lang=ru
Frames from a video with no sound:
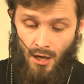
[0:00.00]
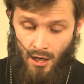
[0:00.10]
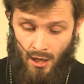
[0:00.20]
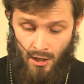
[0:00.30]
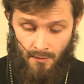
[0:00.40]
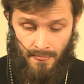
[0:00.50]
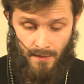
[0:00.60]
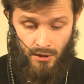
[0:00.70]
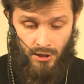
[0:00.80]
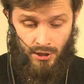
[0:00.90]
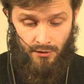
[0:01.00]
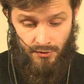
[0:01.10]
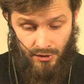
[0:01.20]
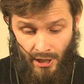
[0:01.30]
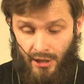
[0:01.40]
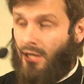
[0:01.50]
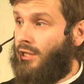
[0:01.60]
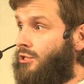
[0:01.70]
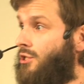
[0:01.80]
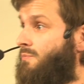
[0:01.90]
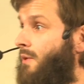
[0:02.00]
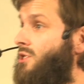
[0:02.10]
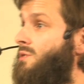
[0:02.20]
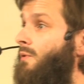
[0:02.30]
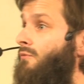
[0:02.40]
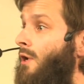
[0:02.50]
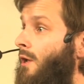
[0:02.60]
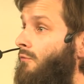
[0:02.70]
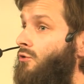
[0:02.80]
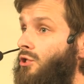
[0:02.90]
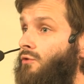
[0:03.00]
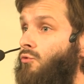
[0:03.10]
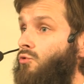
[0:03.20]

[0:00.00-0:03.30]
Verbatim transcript: А, и я как один из принципов вот этого